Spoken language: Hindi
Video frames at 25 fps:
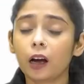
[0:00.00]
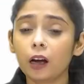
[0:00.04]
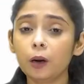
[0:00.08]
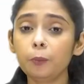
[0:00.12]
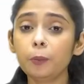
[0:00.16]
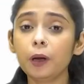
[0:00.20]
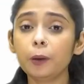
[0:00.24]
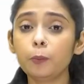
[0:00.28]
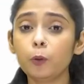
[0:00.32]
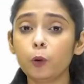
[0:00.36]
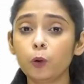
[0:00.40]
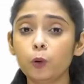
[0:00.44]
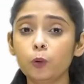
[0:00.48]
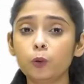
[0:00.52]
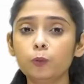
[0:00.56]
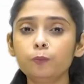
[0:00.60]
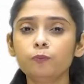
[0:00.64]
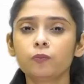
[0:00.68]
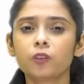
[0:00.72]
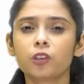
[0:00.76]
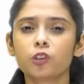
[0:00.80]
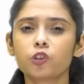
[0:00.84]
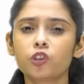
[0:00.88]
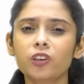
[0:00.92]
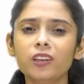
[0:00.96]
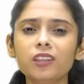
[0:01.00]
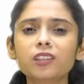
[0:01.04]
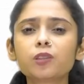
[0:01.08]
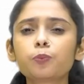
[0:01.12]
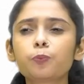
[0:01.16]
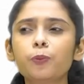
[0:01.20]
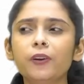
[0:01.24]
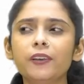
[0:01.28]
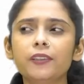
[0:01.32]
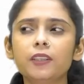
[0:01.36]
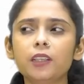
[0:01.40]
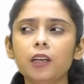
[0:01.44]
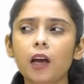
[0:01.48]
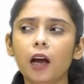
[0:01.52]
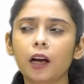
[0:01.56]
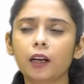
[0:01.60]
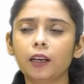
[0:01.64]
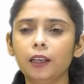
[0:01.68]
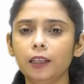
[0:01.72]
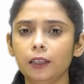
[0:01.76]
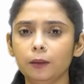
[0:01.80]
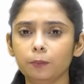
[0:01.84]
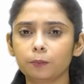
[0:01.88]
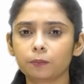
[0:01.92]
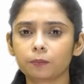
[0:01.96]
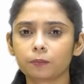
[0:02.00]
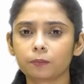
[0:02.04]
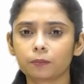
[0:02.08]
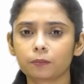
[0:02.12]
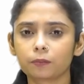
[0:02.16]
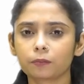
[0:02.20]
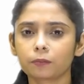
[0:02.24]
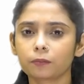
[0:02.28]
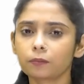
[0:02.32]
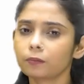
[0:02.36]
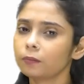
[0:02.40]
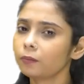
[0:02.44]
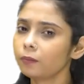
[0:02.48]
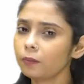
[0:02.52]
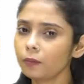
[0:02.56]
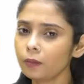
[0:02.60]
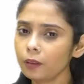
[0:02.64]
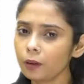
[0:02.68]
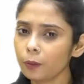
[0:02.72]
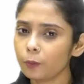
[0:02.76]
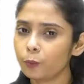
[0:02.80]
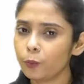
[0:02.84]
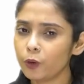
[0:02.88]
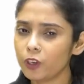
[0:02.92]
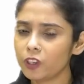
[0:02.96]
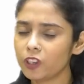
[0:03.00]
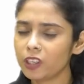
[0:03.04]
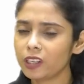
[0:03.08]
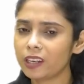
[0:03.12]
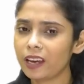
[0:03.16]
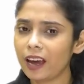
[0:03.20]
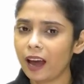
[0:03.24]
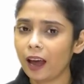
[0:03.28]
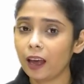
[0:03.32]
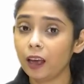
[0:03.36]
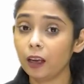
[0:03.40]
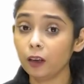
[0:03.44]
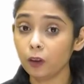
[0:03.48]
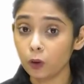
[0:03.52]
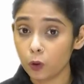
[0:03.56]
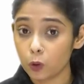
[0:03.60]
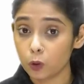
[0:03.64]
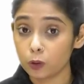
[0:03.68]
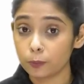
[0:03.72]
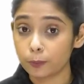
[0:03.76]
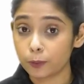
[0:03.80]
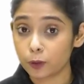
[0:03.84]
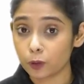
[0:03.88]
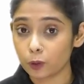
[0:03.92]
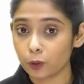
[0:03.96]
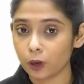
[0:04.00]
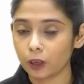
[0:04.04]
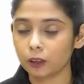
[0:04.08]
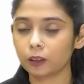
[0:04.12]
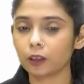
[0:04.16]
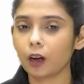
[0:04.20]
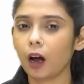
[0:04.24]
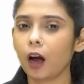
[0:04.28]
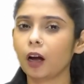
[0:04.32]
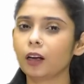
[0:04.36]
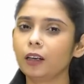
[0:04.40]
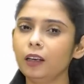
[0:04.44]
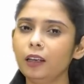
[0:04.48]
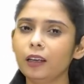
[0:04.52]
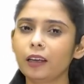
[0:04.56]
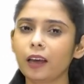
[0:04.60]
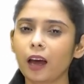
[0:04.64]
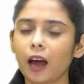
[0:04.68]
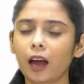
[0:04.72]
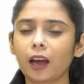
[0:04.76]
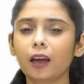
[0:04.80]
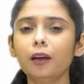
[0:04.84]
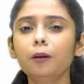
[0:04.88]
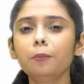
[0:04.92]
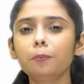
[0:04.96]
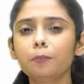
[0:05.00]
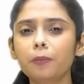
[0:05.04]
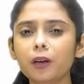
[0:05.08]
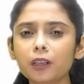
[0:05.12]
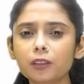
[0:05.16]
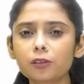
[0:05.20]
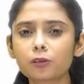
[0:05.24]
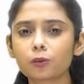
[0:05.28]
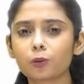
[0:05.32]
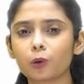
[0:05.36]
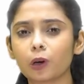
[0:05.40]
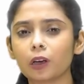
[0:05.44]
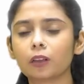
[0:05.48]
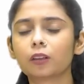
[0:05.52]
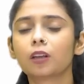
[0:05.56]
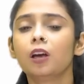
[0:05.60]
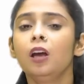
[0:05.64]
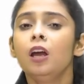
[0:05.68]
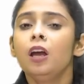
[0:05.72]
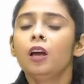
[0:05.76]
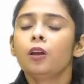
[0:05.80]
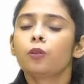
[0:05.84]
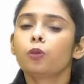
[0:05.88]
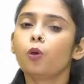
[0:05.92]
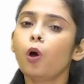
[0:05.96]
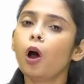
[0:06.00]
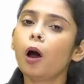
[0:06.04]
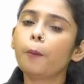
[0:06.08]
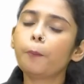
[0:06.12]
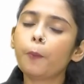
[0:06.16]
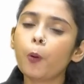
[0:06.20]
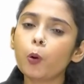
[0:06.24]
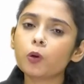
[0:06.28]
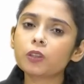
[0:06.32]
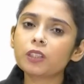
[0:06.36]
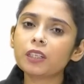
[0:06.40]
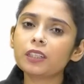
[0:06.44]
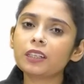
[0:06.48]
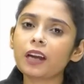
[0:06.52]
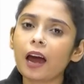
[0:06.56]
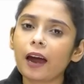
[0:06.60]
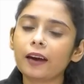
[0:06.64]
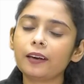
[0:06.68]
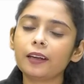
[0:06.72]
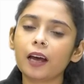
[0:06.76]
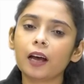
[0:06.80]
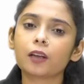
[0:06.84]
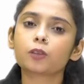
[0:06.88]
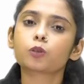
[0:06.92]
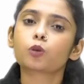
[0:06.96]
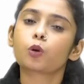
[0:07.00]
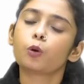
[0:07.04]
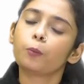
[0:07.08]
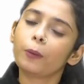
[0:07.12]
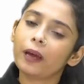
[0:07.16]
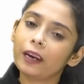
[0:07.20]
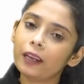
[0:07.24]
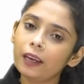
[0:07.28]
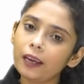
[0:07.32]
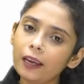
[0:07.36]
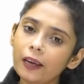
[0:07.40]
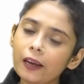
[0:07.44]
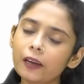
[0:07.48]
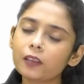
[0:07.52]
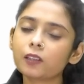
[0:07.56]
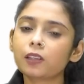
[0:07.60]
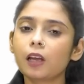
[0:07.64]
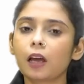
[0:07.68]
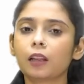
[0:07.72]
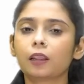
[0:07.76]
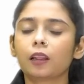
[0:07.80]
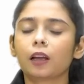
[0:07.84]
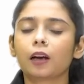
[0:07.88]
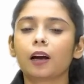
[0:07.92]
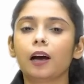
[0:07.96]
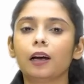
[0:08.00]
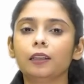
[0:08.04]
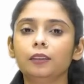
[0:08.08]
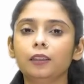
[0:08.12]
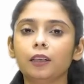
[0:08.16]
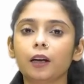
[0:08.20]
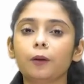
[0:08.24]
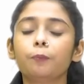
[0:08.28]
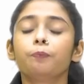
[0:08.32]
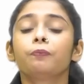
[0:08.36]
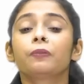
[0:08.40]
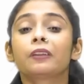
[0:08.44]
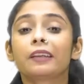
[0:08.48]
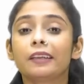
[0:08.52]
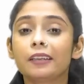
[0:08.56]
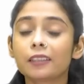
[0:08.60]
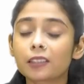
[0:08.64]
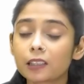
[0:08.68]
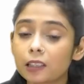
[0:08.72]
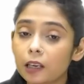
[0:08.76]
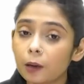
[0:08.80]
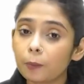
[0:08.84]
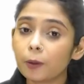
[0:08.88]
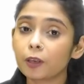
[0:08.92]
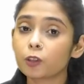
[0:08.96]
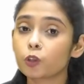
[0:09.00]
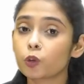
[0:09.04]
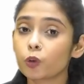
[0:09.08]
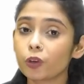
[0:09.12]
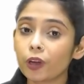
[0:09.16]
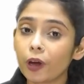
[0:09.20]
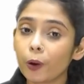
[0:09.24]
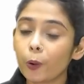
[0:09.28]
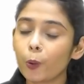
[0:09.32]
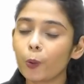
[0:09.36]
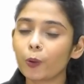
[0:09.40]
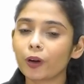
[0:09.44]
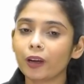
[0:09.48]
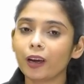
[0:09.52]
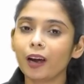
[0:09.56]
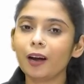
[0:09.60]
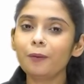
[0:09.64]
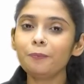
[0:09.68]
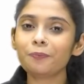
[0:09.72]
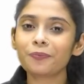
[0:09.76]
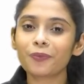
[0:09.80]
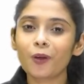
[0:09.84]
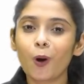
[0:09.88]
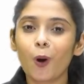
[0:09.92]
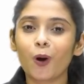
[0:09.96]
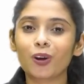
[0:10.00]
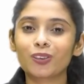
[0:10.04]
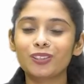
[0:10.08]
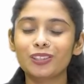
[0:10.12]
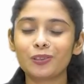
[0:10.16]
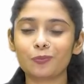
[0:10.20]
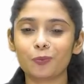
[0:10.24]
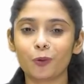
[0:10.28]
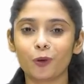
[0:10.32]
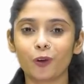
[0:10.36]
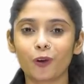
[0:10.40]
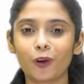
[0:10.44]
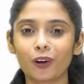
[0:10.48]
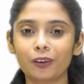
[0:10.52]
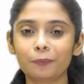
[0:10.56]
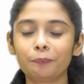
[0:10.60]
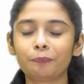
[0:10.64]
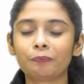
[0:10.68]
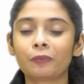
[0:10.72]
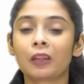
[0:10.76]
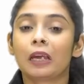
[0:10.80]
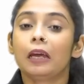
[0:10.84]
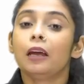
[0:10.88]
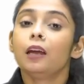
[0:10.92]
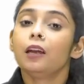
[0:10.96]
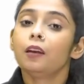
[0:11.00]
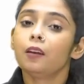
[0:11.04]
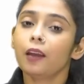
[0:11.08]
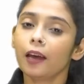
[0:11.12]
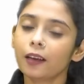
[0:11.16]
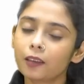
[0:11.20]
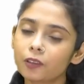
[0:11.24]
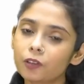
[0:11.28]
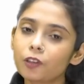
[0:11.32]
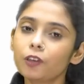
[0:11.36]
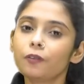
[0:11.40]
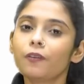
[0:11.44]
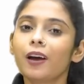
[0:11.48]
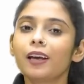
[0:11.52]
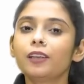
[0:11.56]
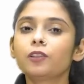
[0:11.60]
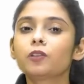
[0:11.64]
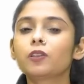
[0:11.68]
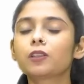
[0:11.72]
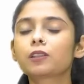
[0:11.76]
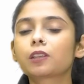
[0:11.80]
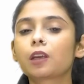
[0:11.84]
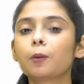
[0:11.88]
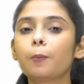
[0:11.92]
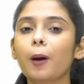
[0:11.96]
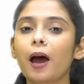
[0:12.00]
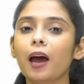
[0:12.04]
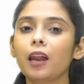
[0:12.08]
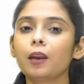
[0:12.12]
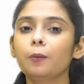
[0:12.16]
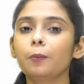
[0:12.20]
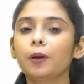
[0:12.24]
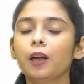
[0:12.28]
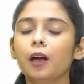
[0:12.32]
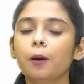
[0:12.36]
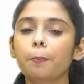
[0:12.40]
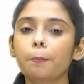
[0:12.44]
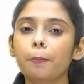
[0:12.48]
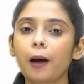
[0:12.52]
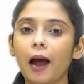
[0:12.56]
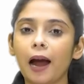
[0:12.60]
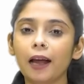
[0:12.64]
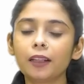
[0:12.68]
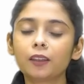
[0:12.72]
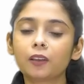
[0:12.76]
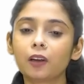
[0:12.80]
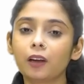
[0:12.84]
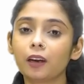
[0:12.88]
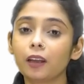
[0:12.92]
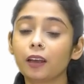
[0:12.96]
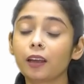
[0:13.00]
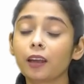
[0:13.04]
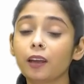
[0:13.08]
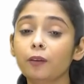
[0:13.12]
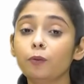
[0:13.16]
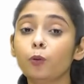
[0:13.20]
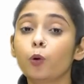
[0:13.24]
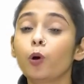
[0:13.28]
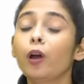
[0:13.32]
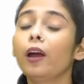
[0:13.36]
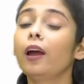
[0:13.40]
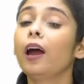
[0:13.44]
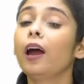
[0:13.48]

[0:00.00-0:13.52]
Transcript: अगर मैं बोलूं शी इज प्रिटी अगली प्रिटी क्या है खूबसूरत अगली क्या है बदसूरत तो अपोजिट आइडियाज को मैंने एक साथ लगा दिया इसलिए बच्चों ये हो गया ऑक्सीमोरॉन नेक्स्ट डिवाइस जिसके बारे में हम बात करेंगे वो